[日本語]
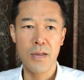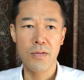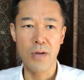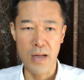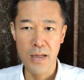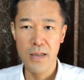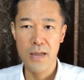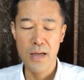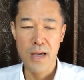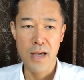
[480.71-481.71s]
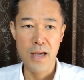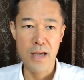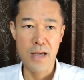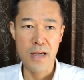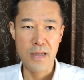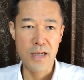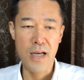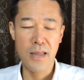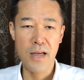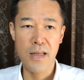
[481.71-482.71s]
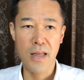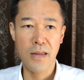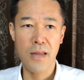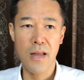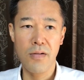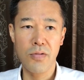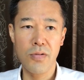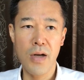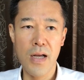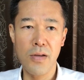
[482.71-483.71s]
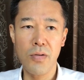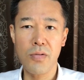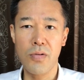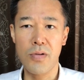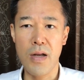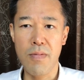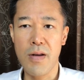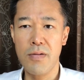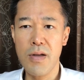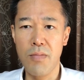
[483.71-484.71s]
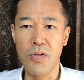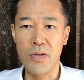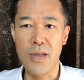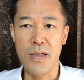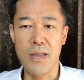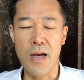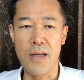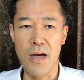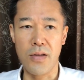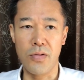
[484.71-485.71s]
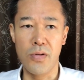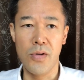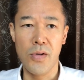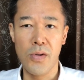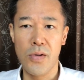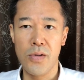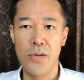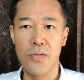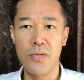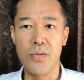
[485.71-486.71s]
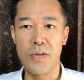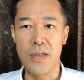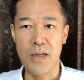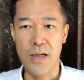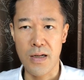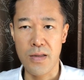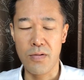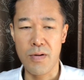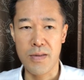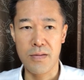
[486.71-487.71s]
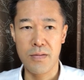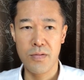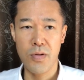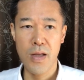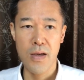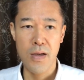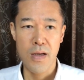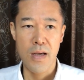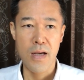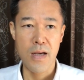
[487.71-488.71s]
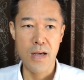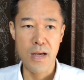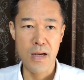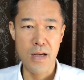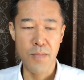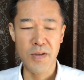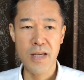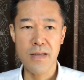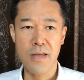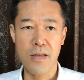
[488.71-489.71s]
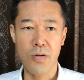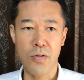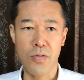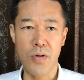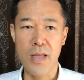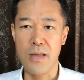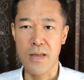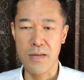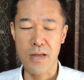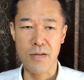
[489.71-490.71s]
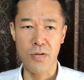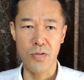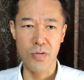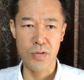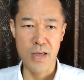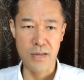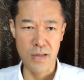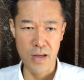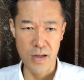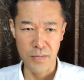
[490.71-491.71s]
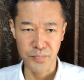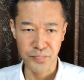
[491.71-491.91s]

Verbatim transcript: ぐらいえー、師範代になってるぐらいのこうレベルには持っていきたいなというふうに考えております。それで、えー、やっぱ先生とのご縁でですねそういう先生